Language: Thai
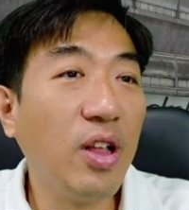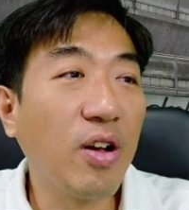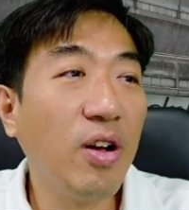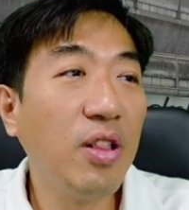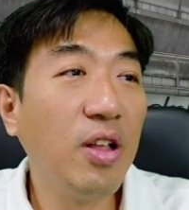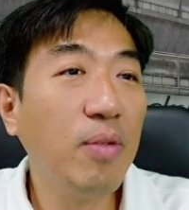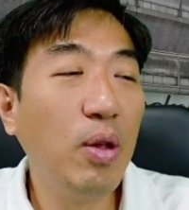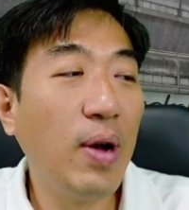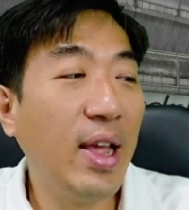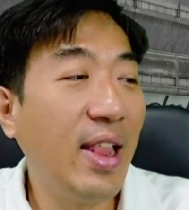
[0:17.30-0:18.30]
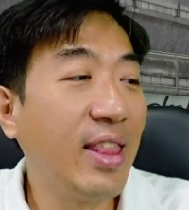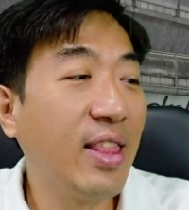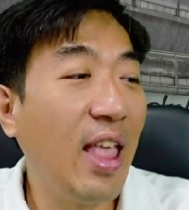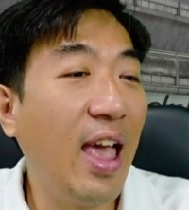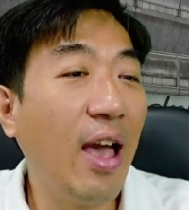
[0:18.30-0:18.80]
แล้วก็เริ่มมีไวรั
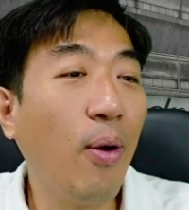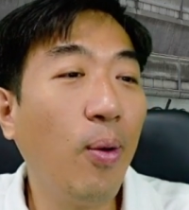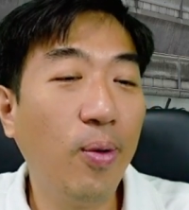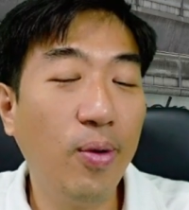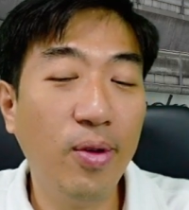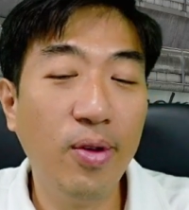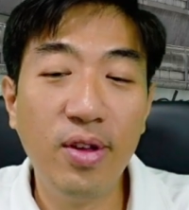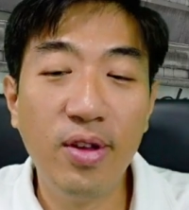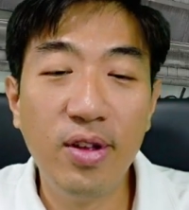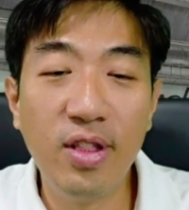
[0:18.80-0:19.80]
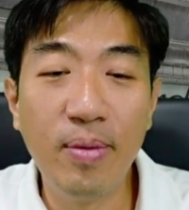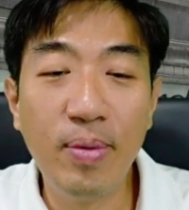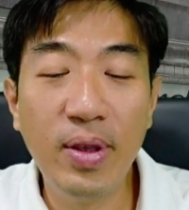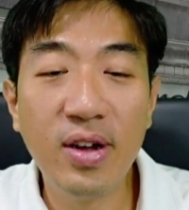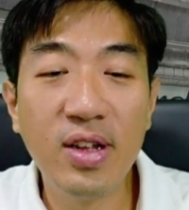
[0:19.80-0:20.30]
สแล้ว แล้
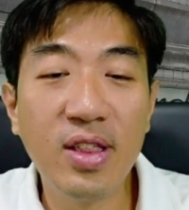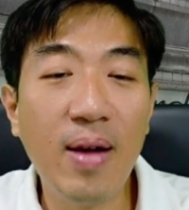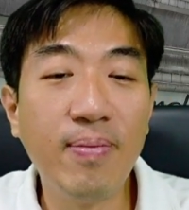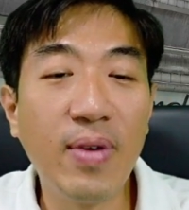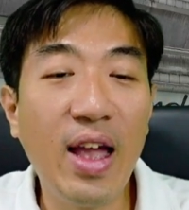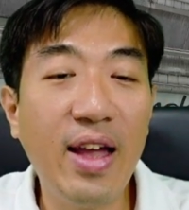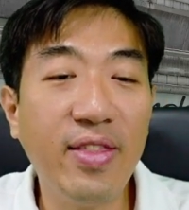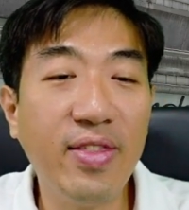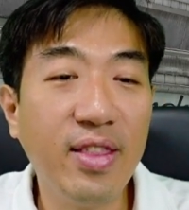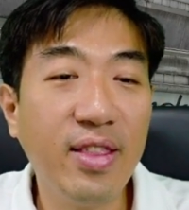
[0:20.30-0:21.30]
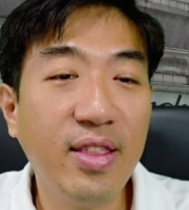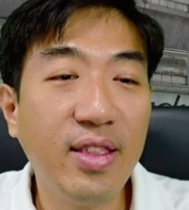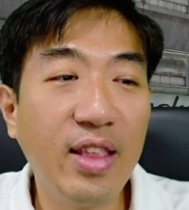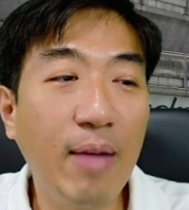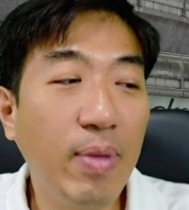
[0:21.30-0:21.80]
วพี่ก็ทำงาน
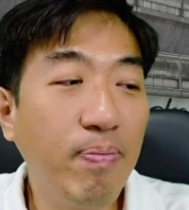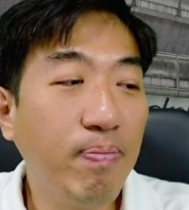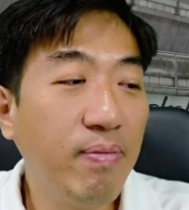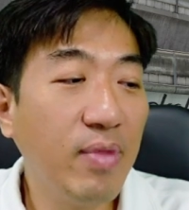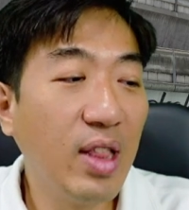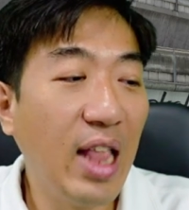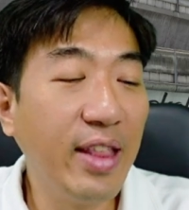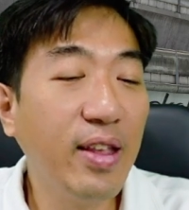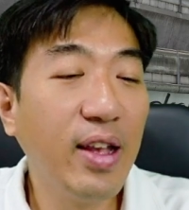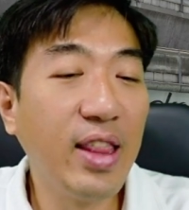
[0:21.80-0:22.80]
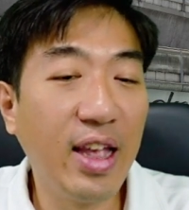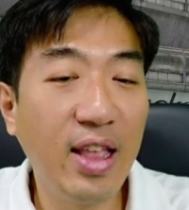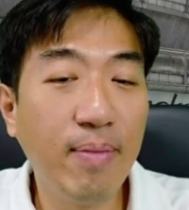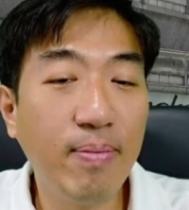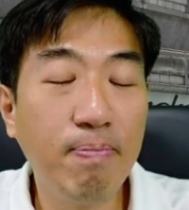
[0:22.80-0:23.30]
ทำเป็นหลายเดือนนะ
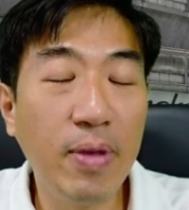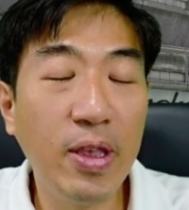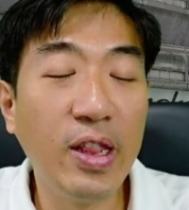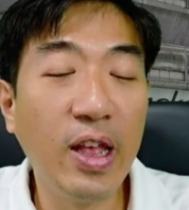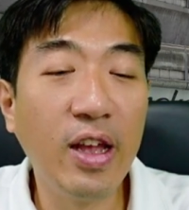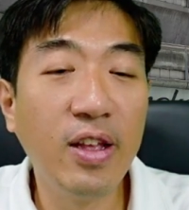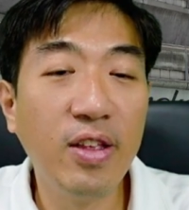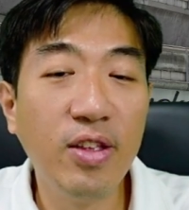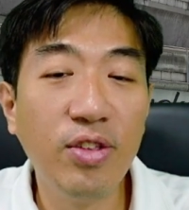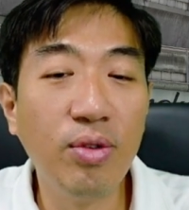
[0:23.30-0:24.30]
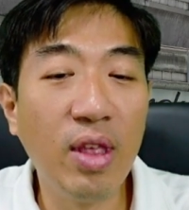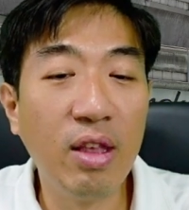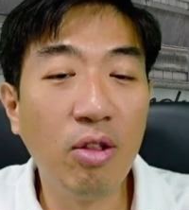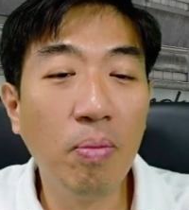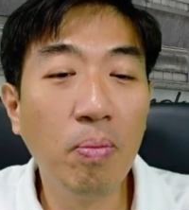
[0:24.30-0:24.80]
ทำเป็นปีนะ อยู่
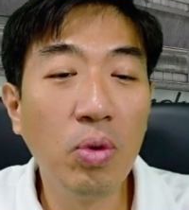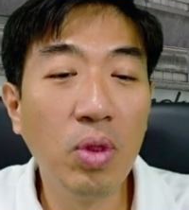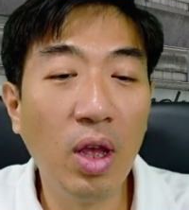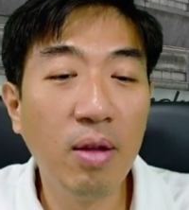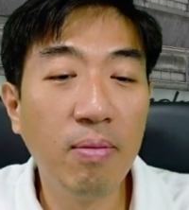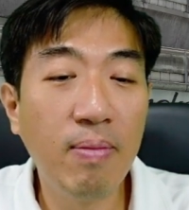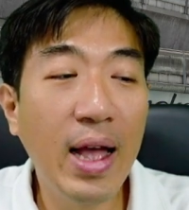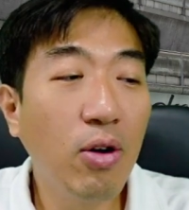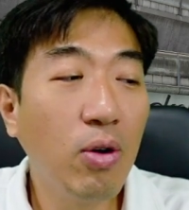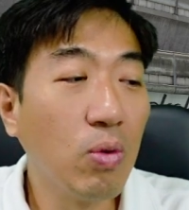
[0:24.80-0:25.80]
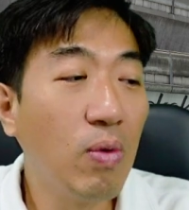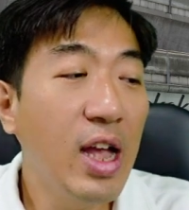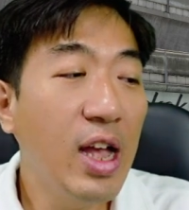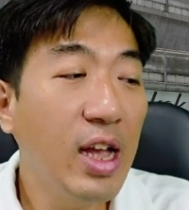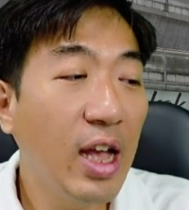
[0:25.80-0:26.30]
ในโน้ตบุ๊กเนี่ย ปรากฏ
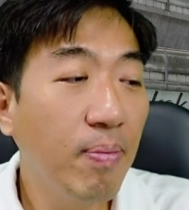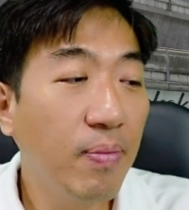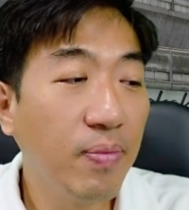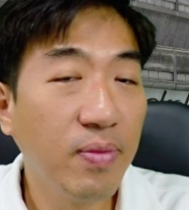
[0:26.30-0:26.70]
ว่าครับ